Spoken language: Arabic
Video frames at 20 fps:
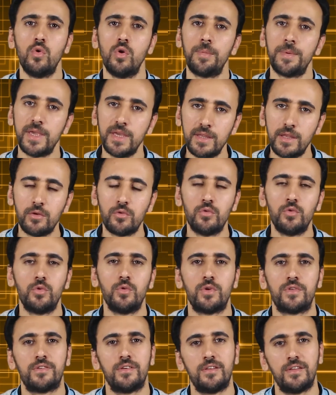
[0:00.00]
وبكده نكون
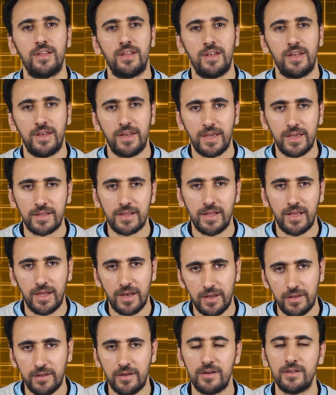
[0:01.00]
وصلنا لنهايه
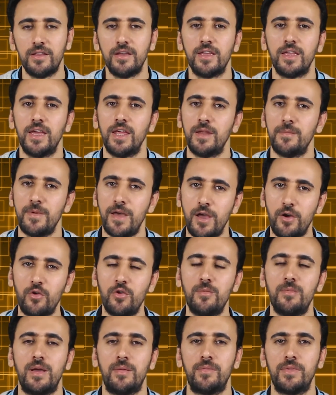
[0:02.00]
الحلقه النهارده كان
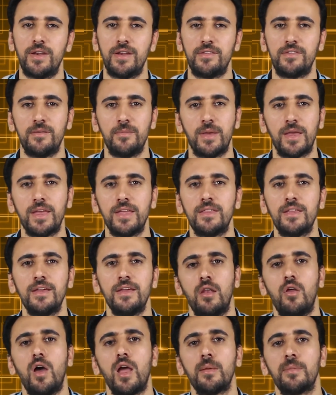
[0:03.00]
معكم عبد الرازق
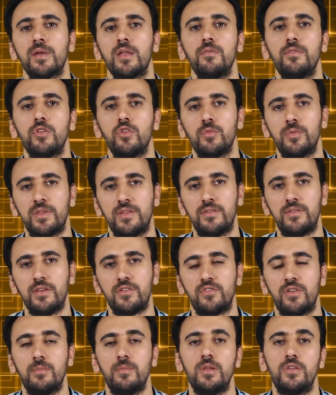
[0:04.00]
مغاتا لو عجبك الفيديو ما
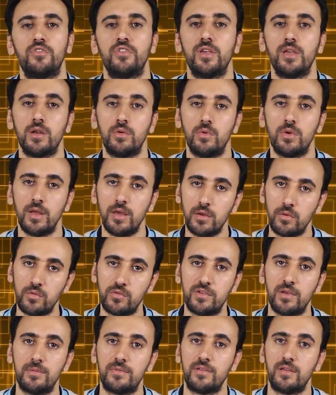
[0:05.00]
تنساش تعمل شير ولايك
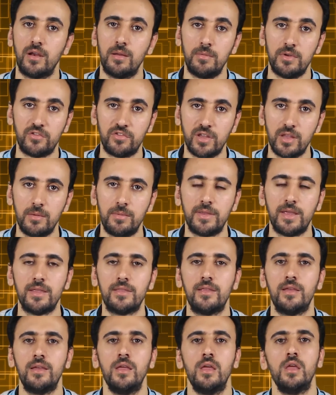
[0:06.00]
وسبسكرايب للشانل
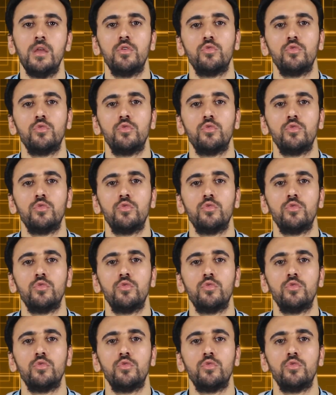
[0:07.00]
بتاعتنا